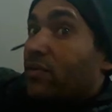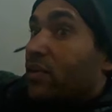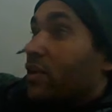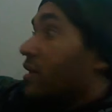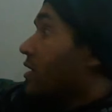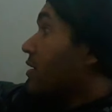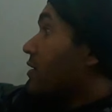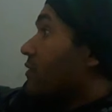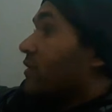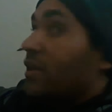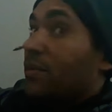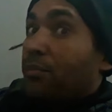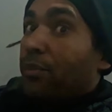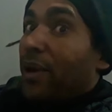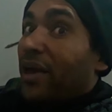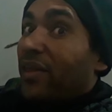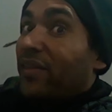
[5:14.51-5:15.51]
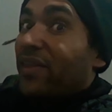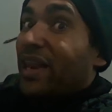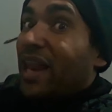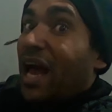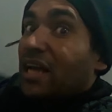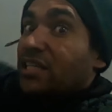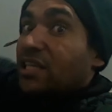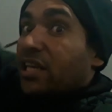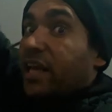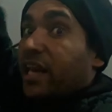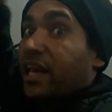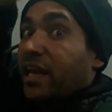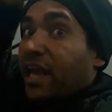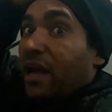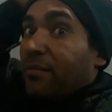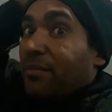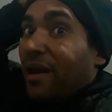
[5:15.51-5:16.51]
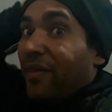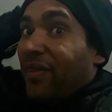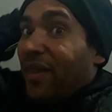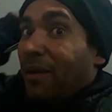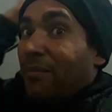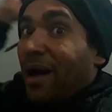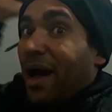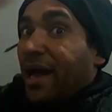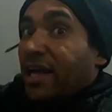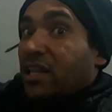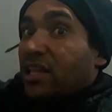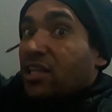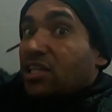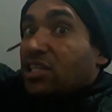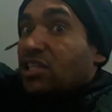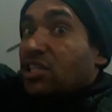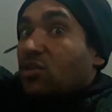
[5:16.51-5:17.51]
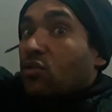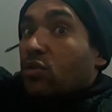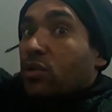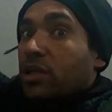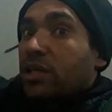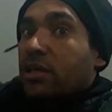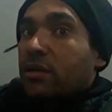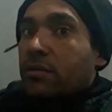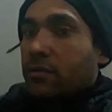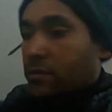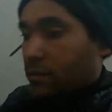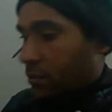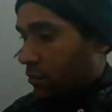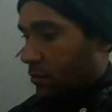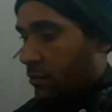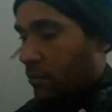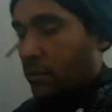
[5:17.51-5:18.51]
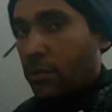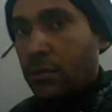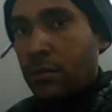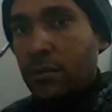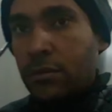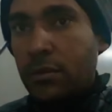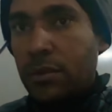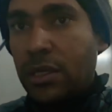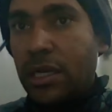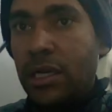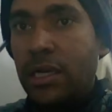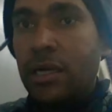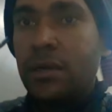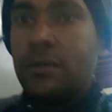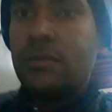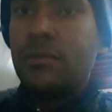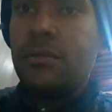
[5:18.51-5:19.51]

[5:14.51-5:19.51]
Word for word: de de pedra de lajeiro que era quebrado na marreta de 5 quilos. Hã?